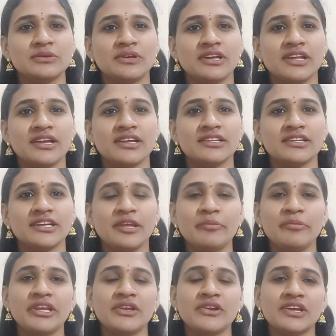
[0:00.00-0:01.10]
ఉంటాం కదండి
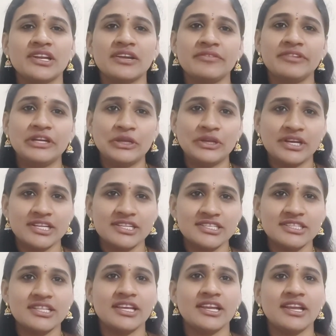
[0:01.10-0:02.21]
మీకు కనుక వీడియో
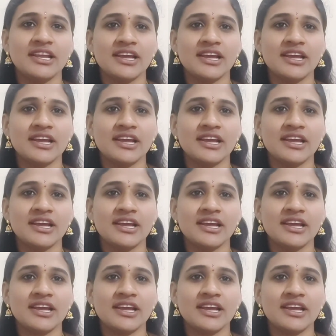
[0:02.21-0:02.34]
నచ్చితే